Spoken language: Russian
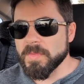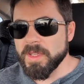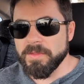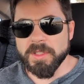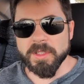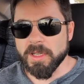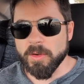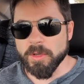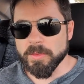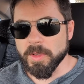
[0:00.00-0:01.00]
и видел,
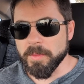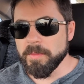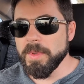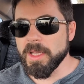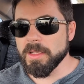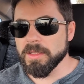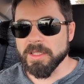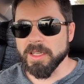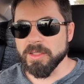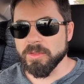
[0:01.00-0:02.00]
как он
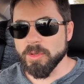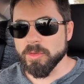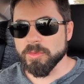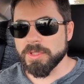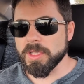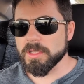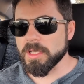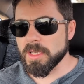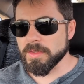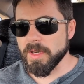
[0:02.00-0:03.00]
медленно, но
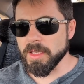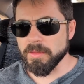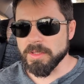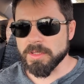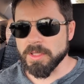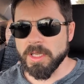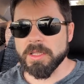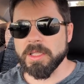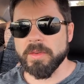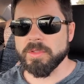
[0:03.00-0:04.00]
усердно разваливается. И
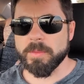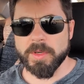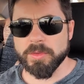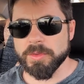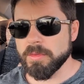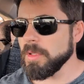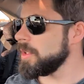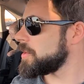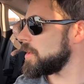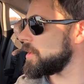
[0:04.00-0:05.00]
это я все прочувствовал
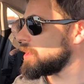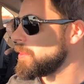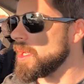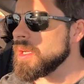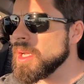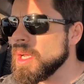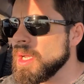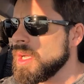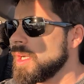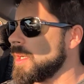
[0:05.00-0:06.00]
лично на себя.
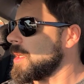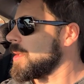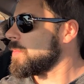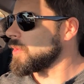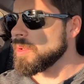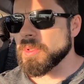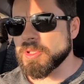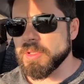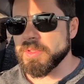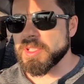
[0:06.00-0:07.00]
А, потом я
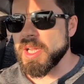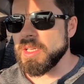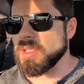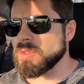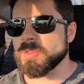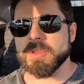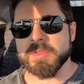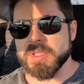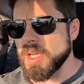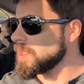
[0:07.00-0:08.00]
жил в Израиле, служил
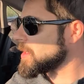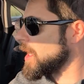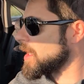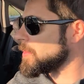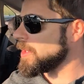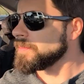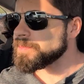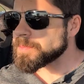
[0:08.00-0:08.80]
в израильской армии,